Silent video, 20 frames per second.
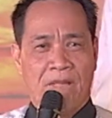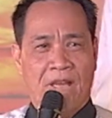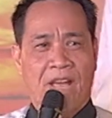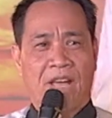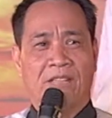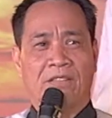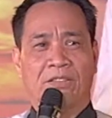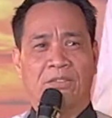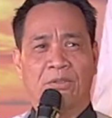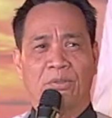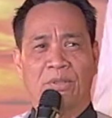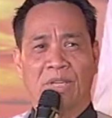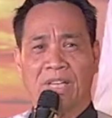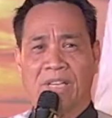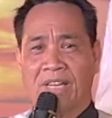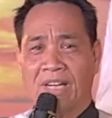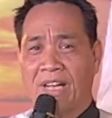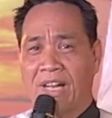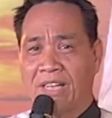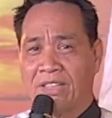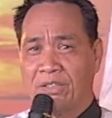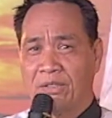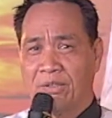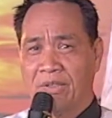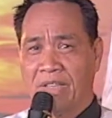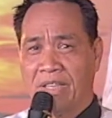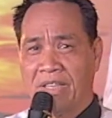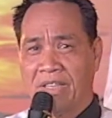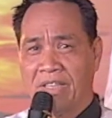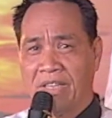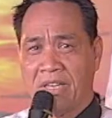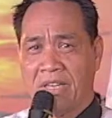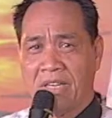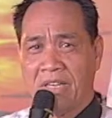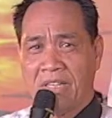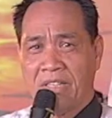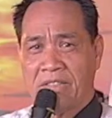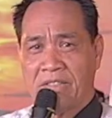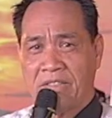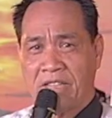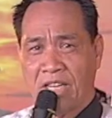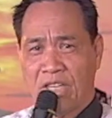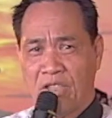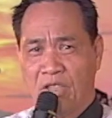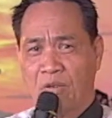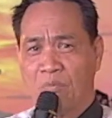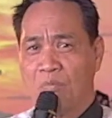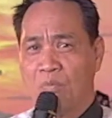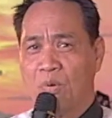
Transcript: at tunay na layunin sa inyong